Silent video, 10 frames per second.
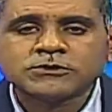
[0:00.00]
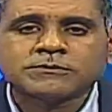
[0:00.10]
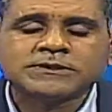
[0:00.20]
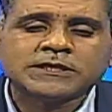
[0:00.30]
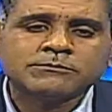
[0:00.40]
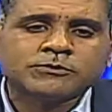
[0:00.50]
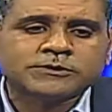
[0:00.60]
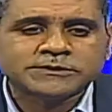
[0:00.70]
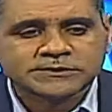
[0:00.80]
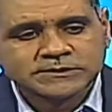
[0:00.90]
Jovenel
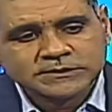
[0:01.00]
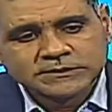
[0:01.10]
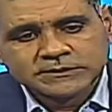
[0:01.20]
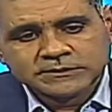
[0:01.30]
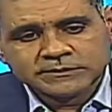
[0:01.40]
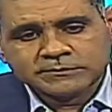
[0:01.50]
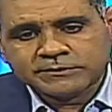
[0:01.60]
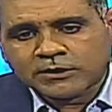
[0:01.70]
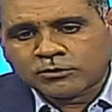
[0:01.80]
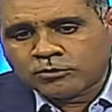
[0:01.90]
Mois, eh,
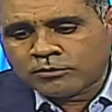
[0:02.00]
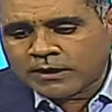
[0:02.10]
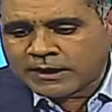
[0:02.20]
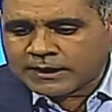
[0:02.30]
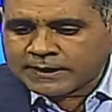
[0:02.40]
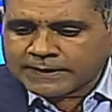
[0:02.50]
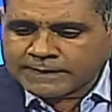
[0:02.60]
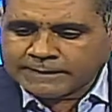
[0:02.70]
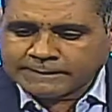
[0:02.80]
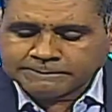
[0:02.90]
viajó
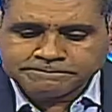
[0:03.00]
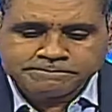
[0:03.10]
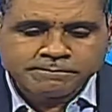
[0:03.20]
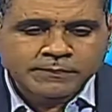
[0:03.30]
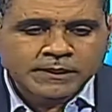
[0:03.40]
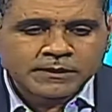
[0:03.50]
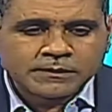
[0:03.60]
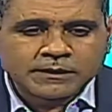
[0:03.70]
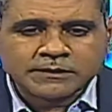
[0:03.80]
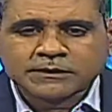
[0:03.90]
a,
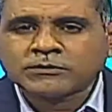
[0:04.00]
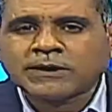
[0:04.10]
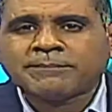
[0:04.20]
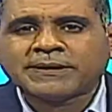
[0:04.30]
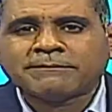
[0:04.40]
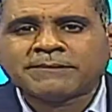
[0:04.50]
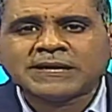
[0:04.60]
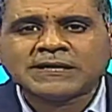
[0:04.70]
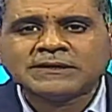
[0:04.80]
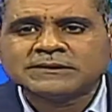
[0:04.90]
creo que a
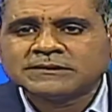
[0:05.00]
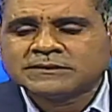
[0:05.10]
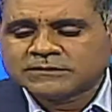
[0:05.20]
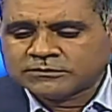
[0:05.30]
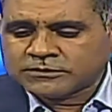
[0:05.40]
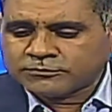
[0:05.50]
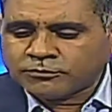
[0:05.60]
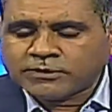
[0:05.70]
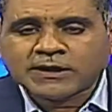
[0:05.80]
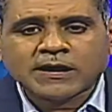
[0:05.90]
Panamá, eh,
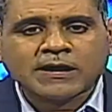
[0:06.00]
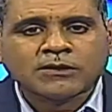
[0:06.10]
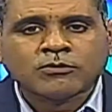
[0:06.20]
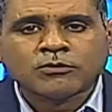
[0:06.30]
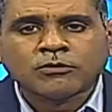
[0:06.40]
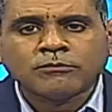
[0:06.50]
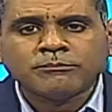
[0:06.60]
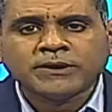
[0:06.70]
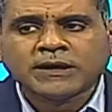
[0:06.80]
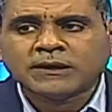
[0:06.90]
fue a,
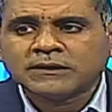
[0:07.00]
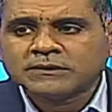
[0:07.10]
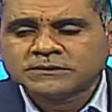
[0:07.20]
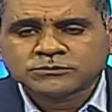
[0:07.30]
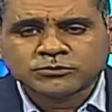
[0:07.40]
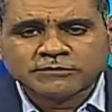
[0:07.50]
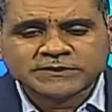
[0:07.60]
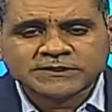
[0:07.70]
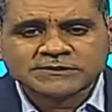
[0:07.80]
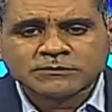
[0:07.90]
Colombia, su jefe
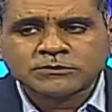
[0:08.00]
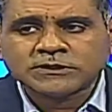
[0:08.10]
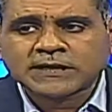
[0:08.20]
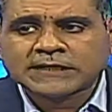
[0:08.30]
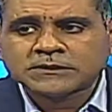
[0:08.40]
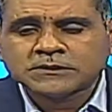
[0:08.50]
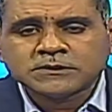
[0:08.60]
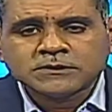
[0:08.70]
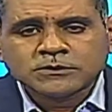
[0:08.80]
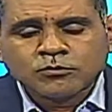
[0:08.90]
de seguridad,
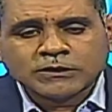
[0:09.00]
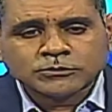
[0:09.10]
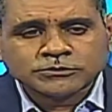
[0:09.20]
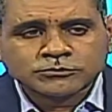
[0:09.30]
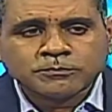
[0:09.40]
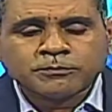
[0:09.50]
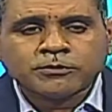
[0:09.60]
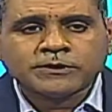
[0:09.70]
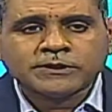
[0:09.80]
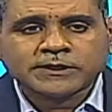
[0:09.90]
cuando se
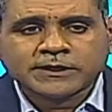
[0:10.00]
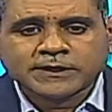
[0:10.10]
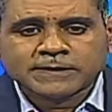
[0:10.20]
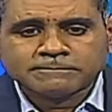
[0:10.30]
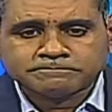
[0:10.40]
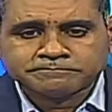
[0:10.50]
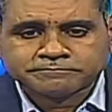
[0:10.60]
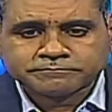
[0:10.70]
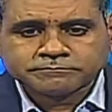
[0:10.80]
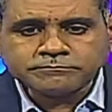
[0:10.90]
supone de que
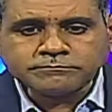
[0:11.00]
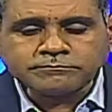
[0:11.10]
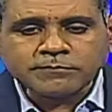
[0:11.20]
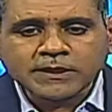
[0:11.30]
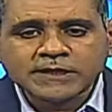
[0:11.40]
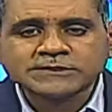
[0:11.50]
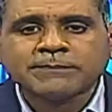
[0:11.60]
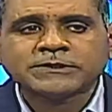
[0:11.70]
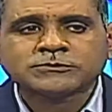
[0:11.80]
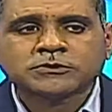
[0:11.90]
esa
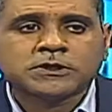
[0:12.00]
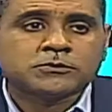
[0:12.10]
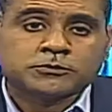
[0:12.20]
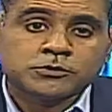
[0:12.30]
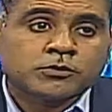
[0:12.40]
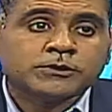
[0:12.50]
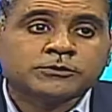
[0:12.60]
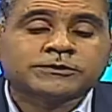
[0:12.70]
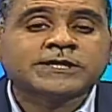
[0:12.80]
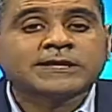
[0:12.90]
persona, no digo que
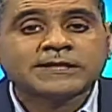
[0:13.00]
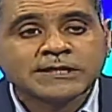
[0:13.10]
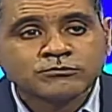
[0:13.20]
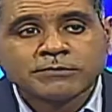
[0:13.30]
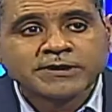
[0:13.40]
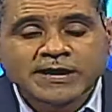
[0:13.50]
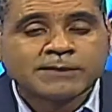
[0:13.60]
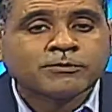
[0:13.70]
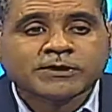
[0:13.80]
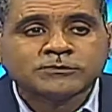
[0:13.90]
no tenga derecho a viajar
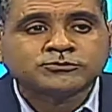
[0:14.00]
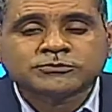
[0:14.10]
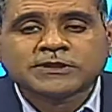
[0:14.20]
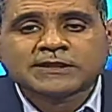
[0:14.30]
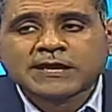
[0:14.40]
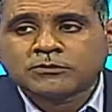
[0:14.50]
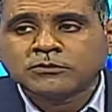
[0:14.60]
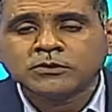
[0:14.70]
porque es un ciudadano